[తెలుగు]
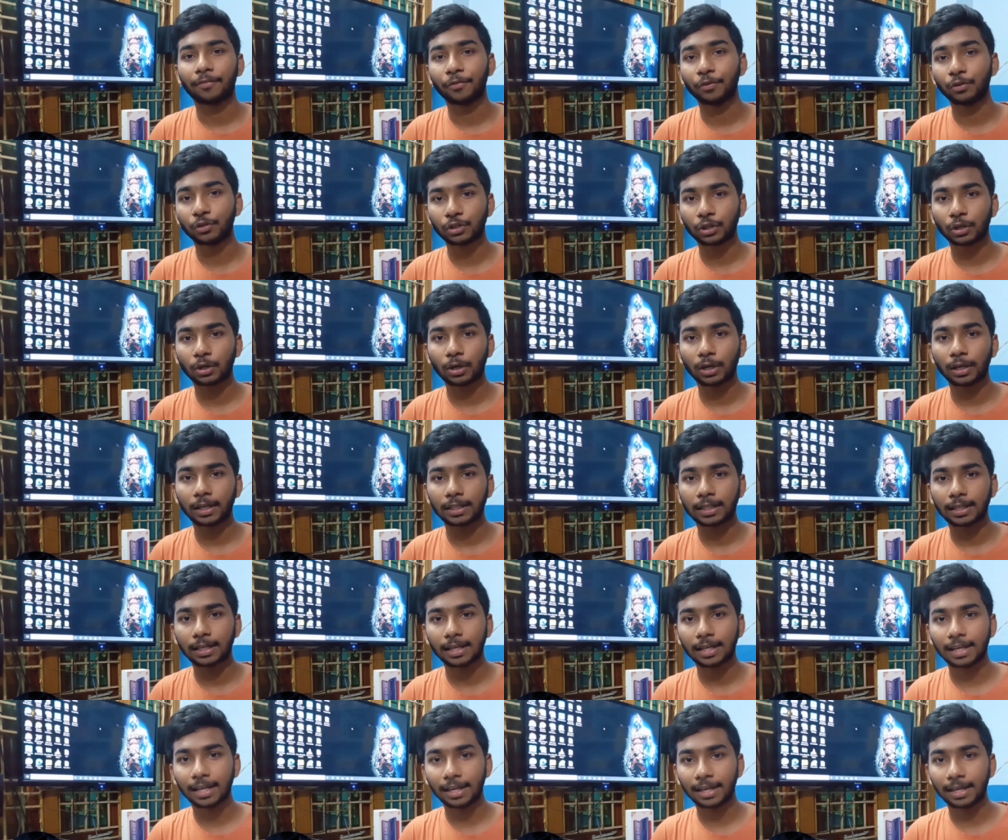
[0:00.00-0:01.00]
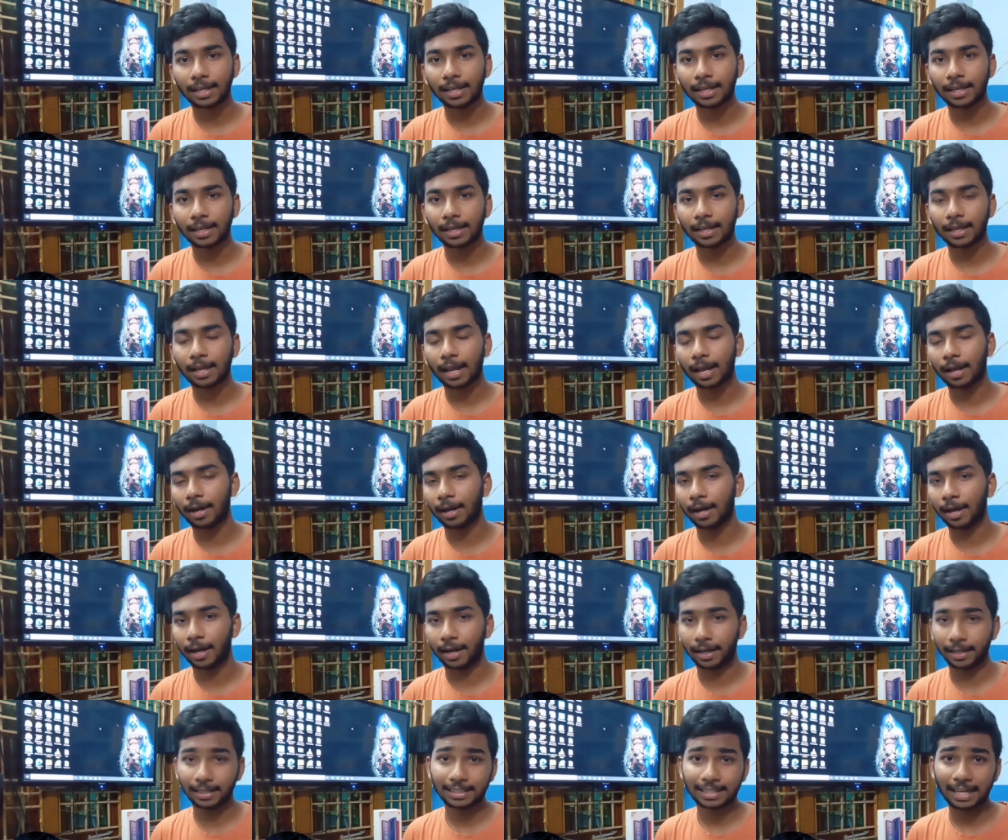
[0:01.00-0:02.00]
ఫ్యూచర్లో uh, అయితే ఈ
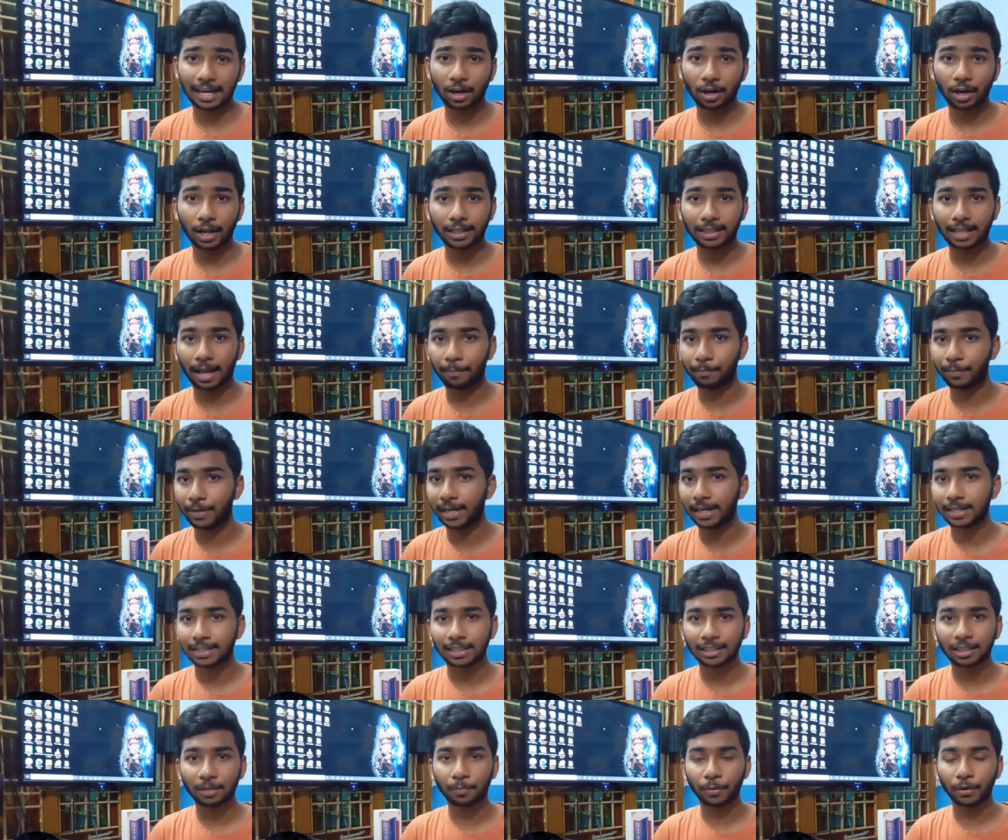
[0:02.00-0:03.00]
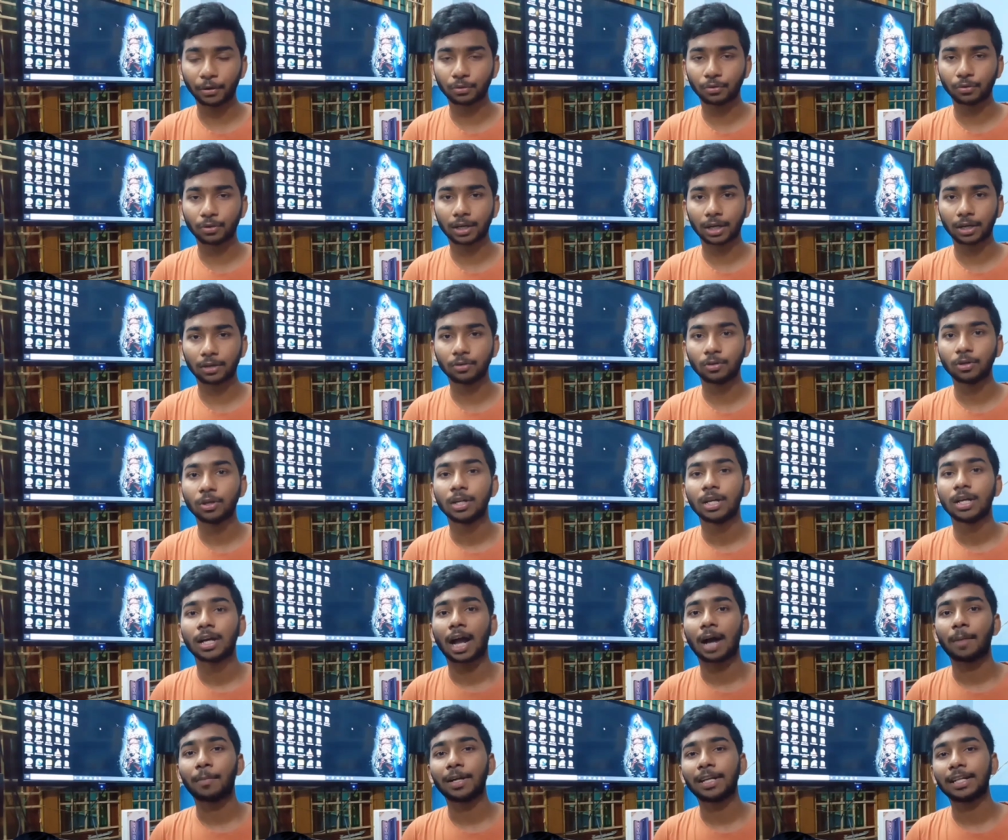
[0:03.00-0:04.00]
uh, ఈ ఛానల్ అయితే అప్డేట్స్ అయితే పెడుతుంటాను
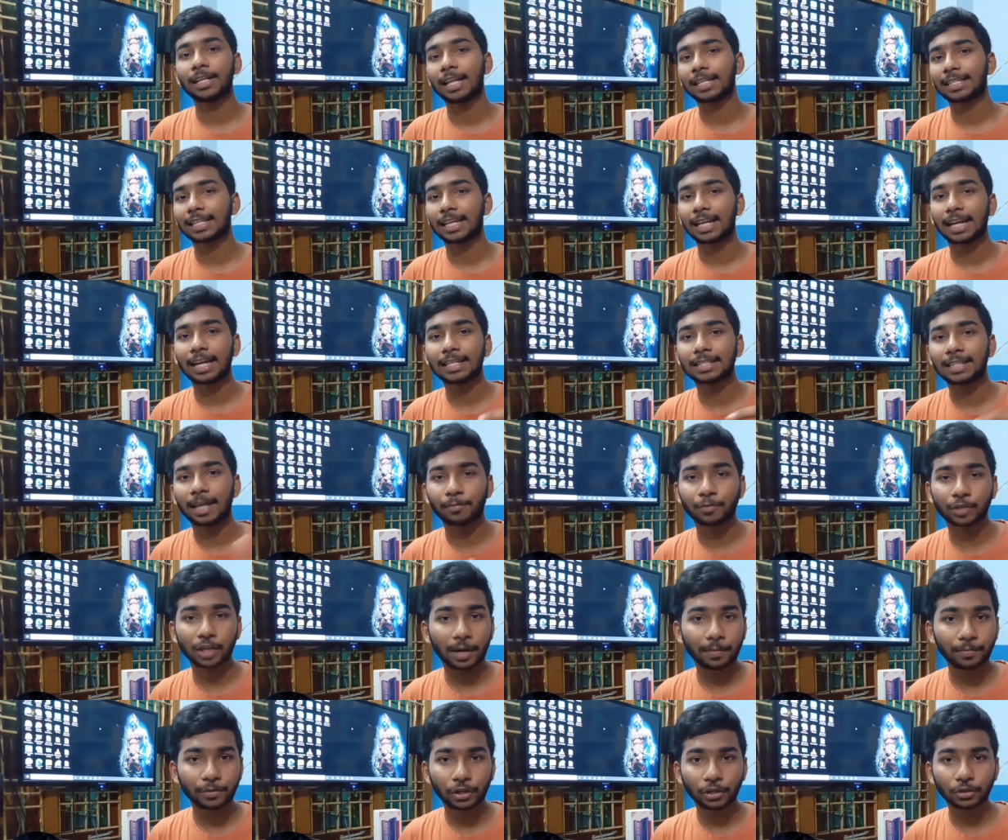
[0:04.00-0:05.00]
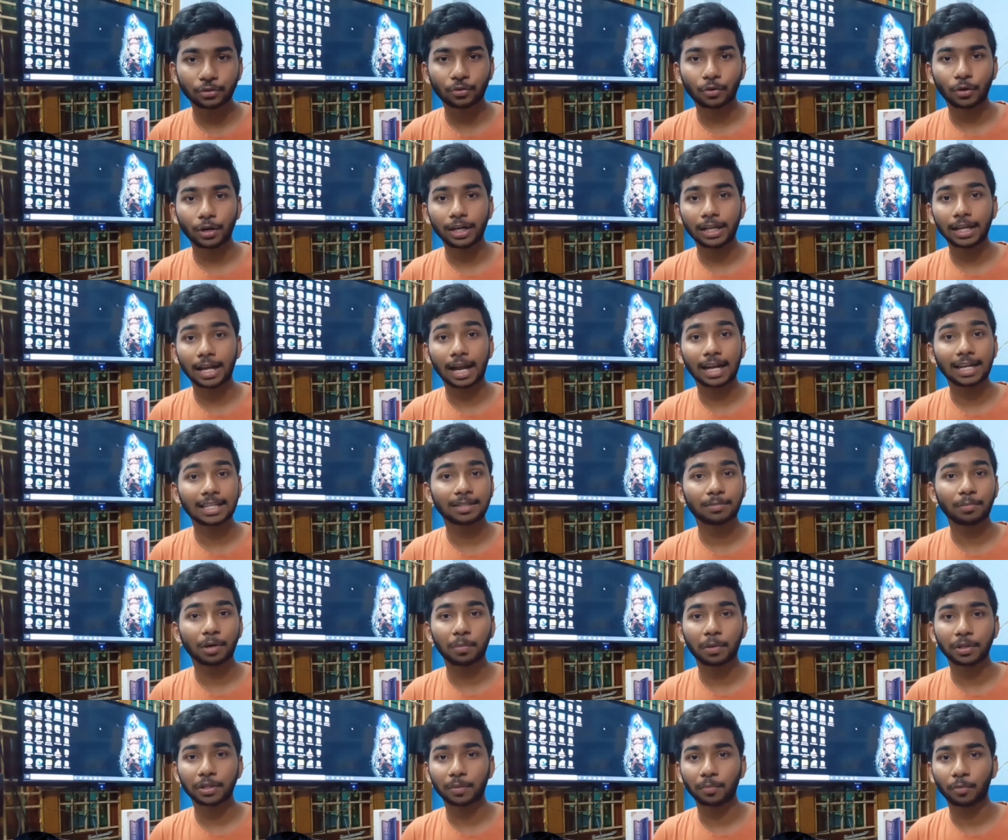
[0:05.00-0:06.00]
కాబట్టి నా ఛానల్ సబ్స్క్రైబ్ చేసుకోండి గంట
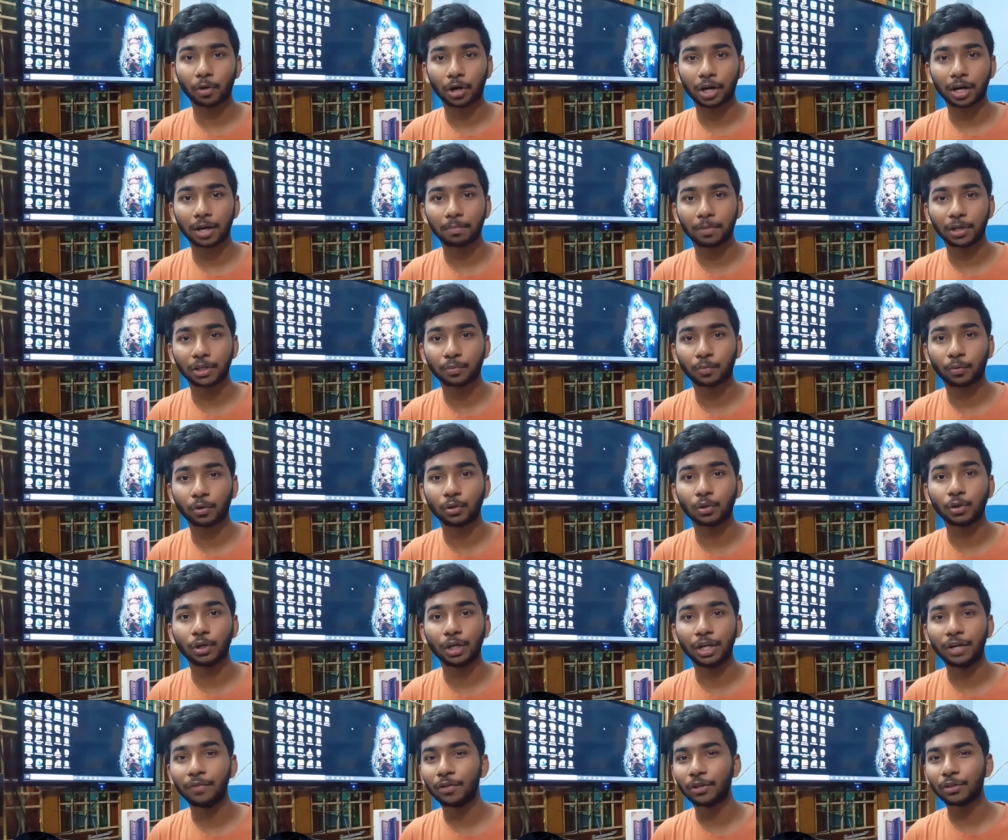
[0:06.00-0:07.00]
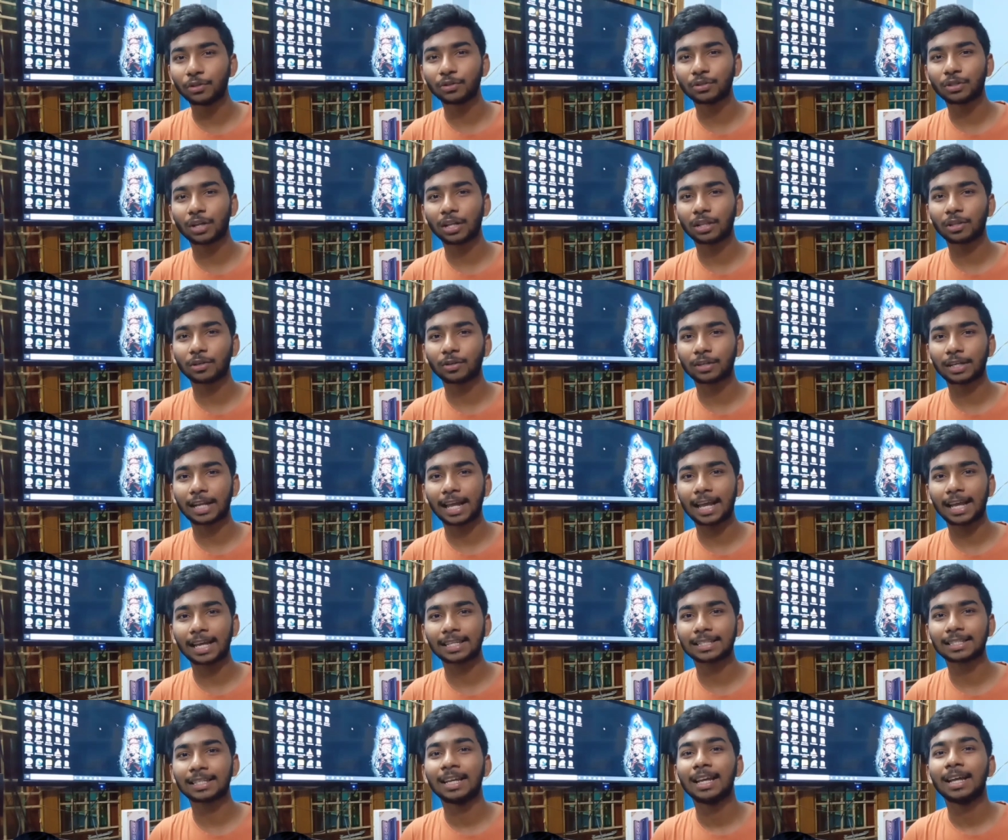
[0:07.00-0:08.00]
సింబల్ మాత్రం నొక్కడం మర్చిపోద్దు ఈ వీడియో చూసినందుకు
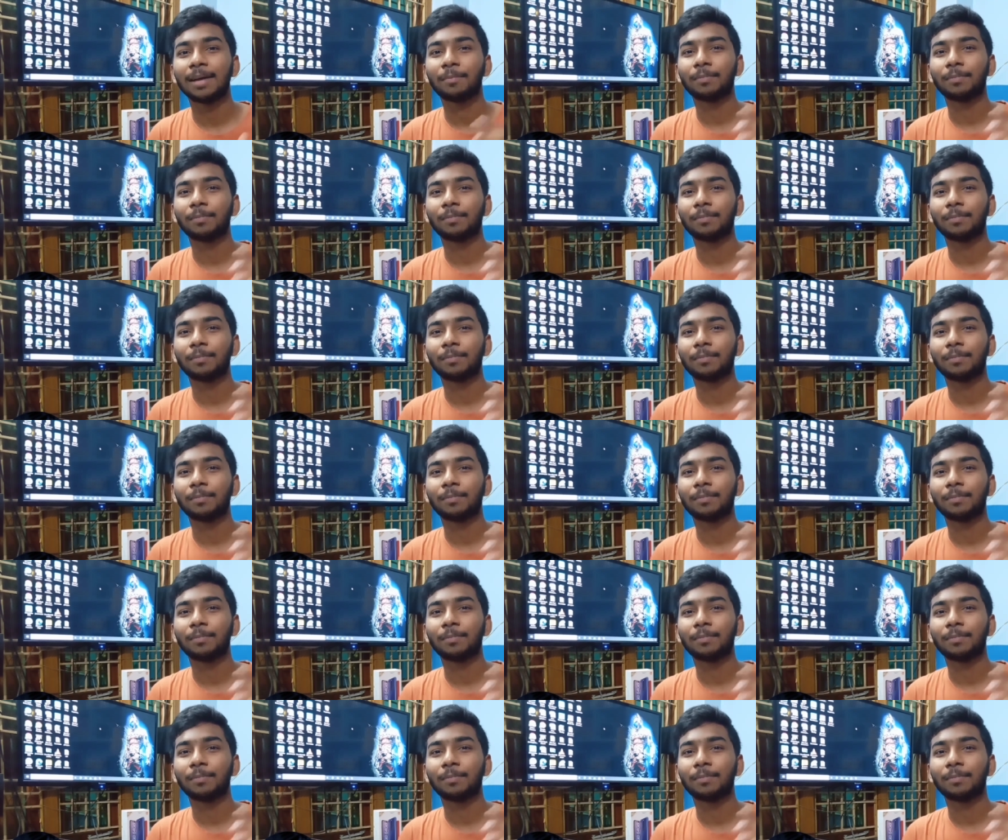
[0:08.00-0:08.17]
థ్యాంక్స్